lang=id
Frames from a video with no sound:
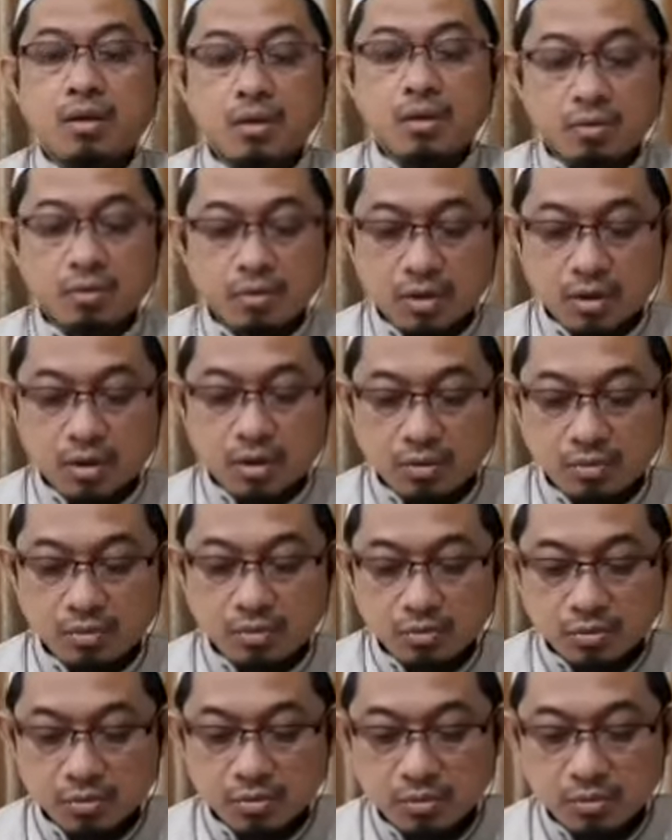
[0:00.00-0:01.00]

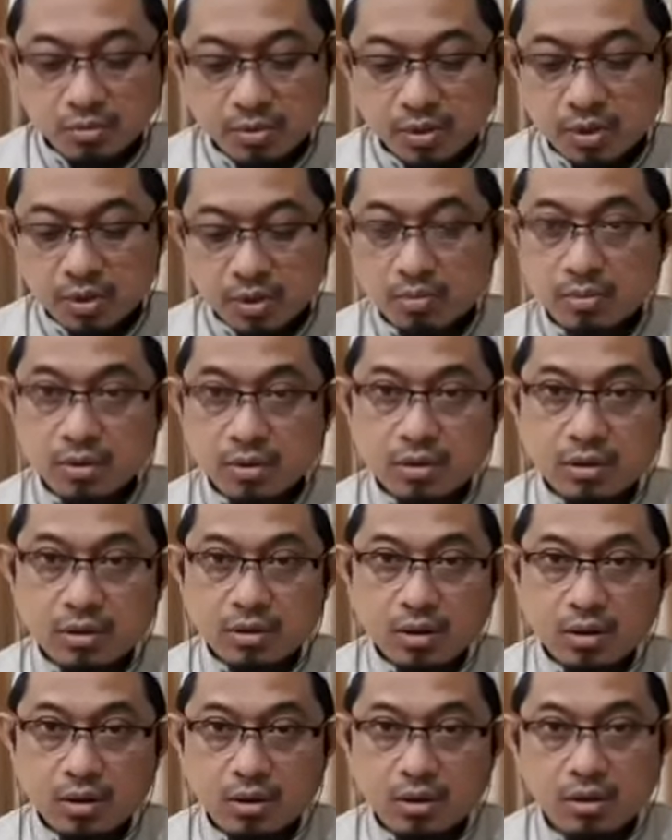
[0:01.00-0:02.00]
ونعوذ بك من
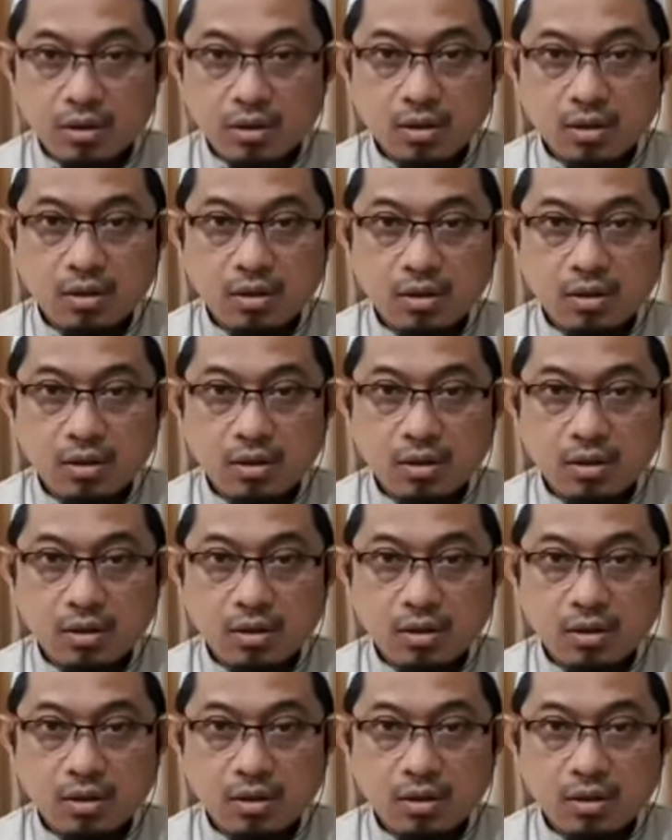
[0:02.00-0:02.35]
حال أهل